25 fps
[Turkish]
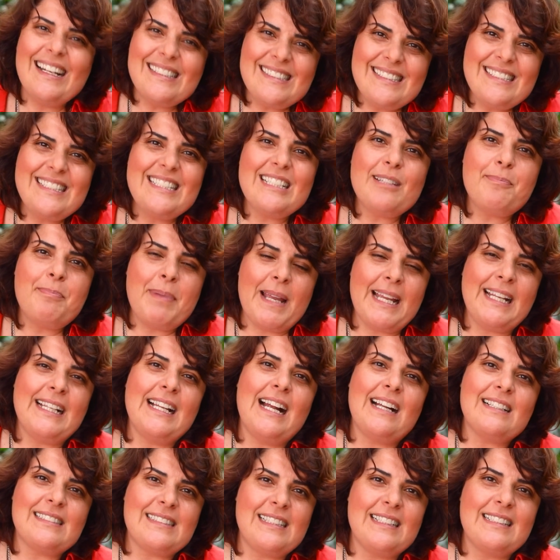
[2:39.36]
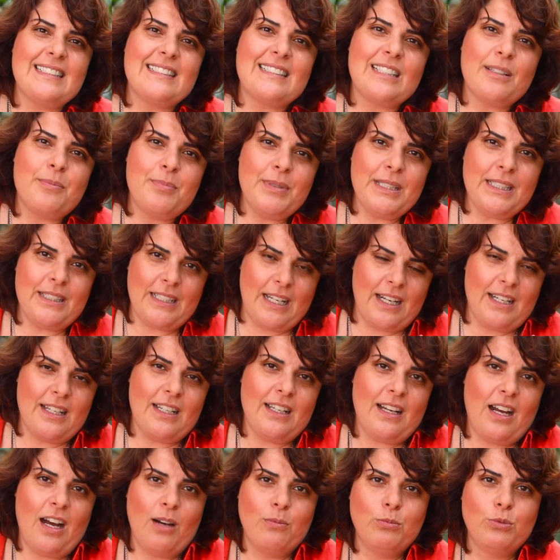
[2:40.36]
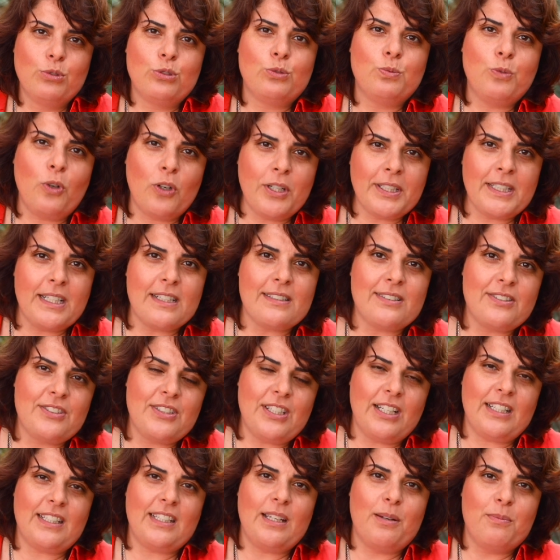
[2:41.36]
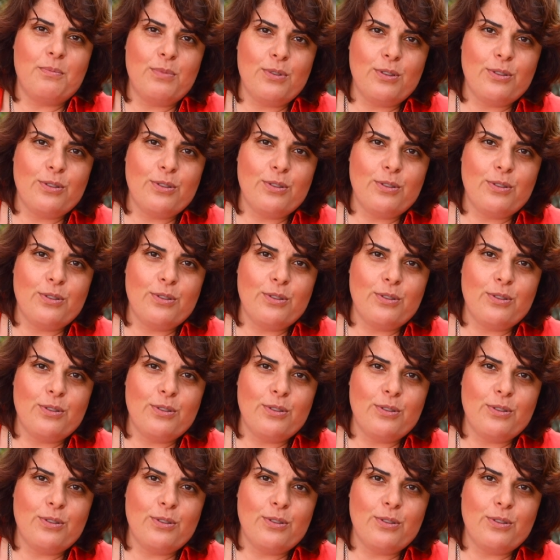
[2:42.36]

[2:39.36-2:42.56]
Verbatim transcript: Azıcık beklerseniz tabii yani hamur o kadar sıcakken